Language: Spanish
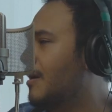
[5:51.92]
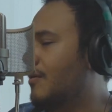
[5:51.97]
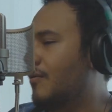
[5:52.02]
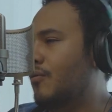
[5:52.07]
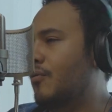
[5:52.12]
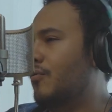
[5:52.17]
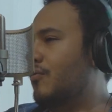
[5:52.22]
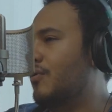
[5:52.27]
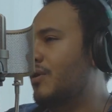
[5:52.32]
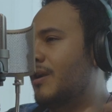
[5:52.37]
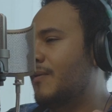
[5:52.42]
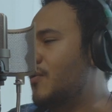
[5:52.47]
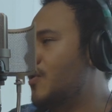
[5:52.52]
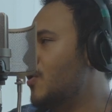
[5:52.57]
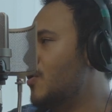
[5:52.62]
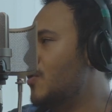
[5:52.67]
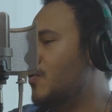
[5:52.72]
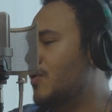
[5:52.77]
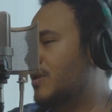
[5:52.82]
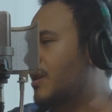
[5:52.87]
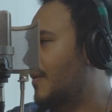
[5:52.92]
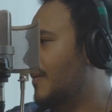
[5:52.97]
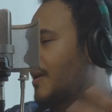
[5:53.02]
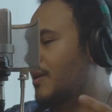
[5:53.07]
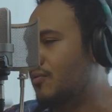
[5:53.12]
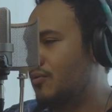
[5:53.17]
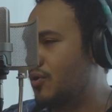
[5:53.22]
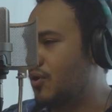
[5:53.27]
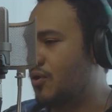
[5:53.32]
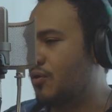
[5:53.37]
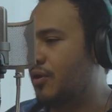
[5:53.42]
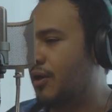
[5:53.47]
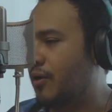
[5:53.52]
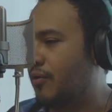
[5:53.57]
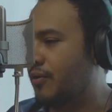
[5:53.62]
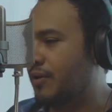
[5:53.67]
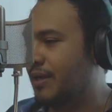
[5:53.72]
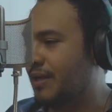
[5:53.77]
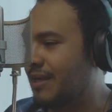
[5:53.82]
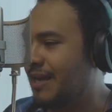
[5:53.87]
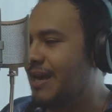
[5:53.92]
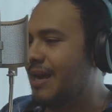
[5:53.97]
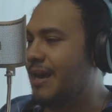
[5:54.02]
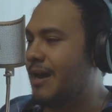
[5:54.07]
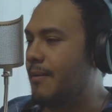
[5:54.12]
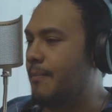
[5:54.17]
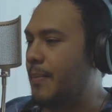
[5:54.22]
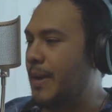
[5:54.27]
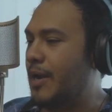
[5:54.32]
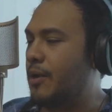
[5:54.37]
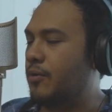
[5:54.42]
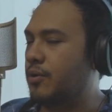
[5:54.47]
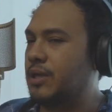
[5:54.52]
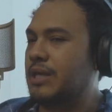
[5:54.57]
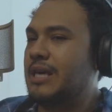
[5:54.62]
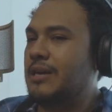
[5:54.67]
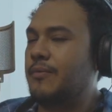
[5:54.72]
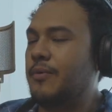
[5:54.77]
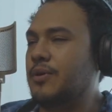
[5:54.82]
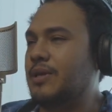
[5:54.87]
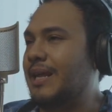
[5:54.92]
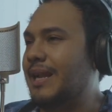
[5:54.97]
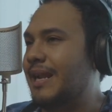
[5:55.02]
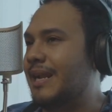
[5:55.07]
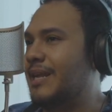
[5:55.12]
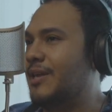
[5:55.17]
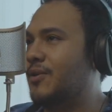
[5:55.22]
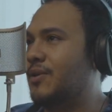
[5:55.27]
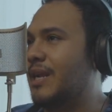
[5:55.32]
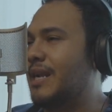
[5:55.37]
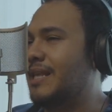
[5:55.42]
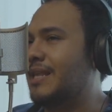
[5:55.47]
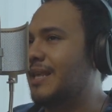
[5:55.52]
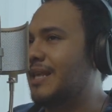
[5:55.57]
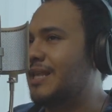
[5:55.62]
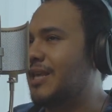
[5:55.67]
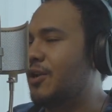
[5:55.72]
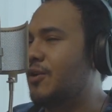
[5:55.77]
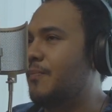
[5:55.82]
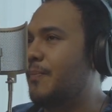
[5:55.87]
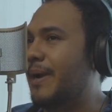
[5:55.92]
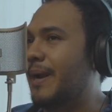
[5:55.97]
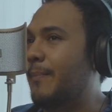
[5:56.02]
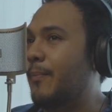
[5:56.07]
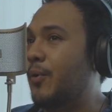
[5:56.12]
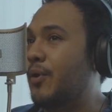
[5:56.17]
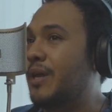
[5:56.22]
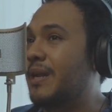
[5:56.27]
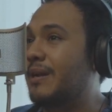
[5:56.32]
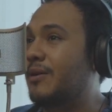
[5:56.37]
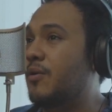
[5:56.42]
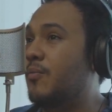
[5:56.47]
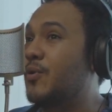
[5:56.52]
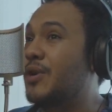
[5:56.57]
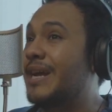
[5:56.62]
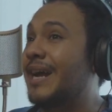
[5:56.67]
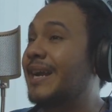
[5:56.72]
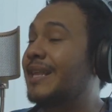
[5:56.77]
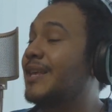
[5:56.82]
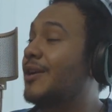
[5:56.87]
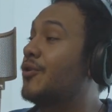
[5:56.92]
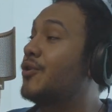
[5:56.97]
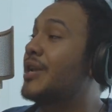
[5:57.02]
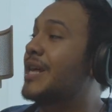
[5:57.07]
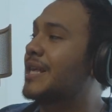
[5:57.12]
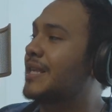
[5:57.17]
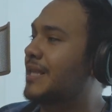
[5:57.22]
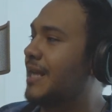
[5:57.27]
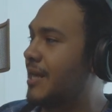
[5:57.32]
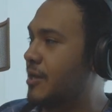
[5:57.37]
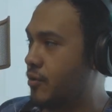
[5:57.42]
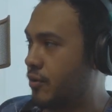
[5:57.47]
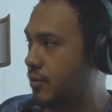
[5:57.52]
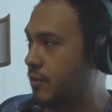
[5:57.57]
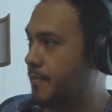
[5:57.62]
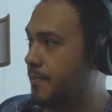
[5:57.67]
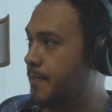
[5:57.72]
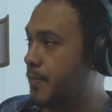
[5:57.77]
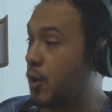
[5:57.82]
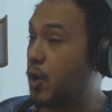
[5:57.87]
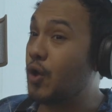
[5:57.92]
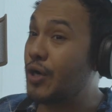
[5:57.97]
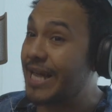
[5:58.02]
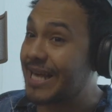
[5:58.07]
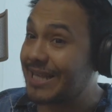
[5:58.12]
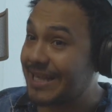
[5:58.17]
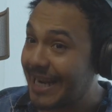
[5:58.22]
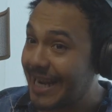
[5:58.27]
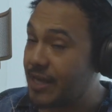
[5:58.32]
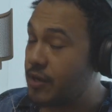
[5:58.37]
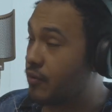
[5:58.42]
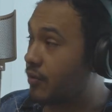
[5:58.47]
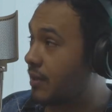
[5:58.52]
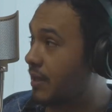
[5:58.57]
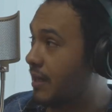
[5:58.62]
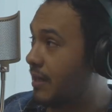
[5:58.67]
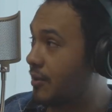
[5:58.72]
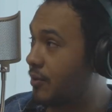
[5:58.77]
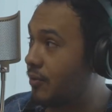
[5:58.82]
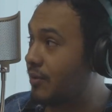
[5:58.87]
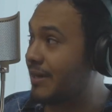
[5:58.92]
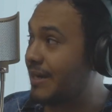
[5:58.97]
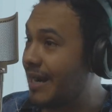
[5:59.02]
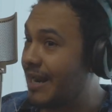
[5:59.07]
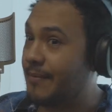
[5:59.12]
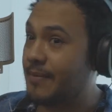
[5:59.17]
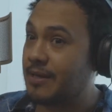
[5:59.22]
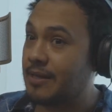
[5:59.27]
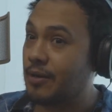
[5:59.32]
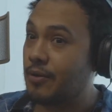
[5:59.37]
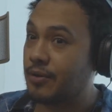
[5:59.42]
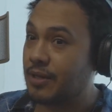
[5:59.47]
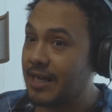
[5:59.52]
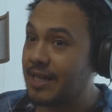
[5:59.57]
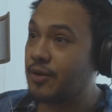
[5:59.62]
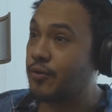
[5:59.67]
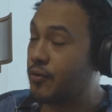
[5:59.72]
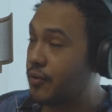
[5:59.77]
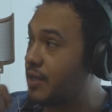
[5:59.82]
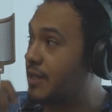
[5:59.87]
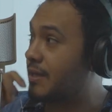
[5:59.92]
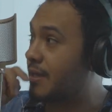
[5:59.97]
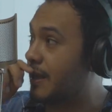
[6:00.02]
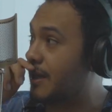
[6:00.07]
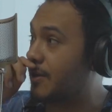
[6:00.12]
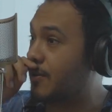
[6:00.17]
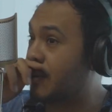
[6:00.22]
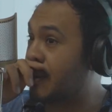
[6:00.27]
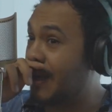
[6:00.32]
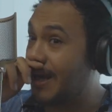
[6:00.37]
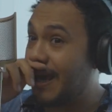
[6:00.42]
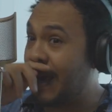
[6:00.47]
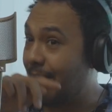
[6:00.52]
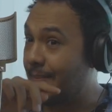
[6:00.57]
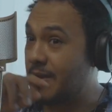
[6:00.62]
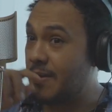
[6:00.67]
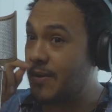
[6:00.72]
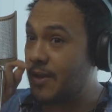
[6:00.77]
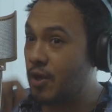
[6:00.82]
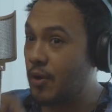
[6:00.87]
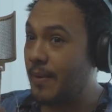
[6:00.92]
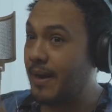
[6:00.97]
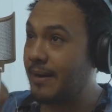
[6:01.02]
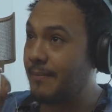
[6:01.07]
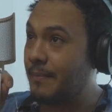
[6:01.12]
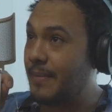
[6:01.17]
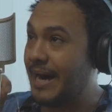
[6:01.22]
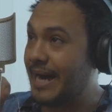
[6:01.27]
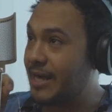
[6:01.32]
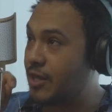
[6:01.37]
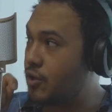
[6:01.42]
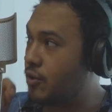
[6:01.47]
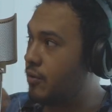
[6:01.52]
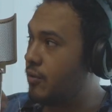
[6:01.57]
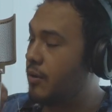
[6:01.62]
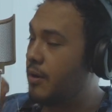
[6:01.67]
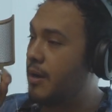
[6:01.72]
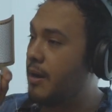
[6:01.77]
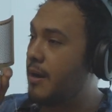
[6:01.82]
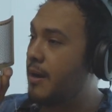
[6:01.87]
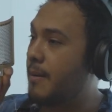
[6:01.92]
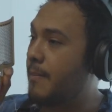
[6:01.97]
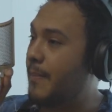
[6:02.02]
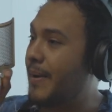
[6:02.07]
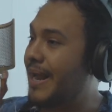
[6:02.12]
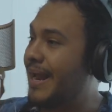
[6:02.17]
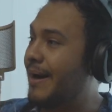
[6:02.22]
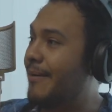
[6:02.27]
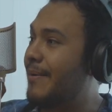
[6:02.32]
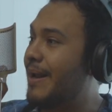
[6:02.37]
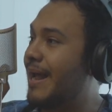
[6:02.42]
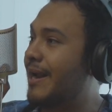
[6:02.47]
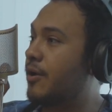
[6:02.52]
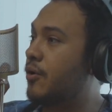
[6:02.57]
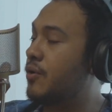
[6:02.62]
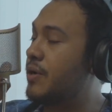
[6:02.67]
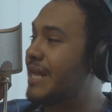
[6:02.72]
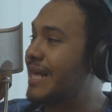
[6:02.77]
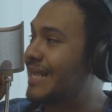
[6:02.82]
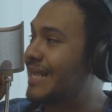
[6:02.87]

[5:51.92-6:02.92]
un review, a través de un de cosas. Pero sí, güey, o sea, las redes sociales se hicieron para poder comunicarse con extraños. Con extraños, ¿eh? Eso grábenselo. Si eres consciente de eso, es, mi video va, va hecho para hablar con